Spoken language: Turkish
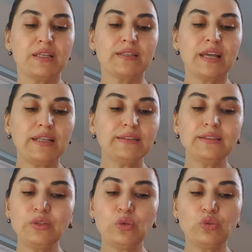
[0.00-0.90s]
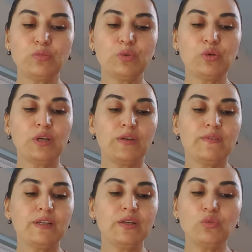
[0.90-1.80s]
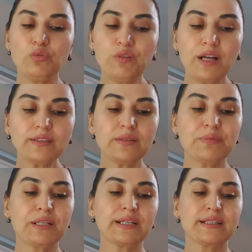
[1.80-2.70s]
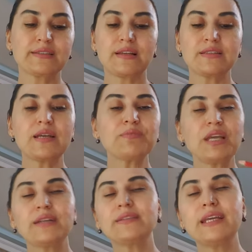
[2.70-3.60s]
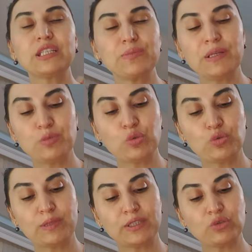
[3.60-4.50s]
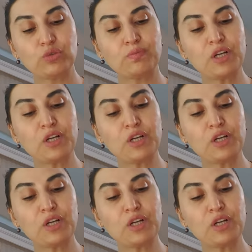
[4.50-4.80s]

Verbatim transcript: kendi yönümü ve ufak da para kazansam kendi ekmeğimi kurmak istiyorum.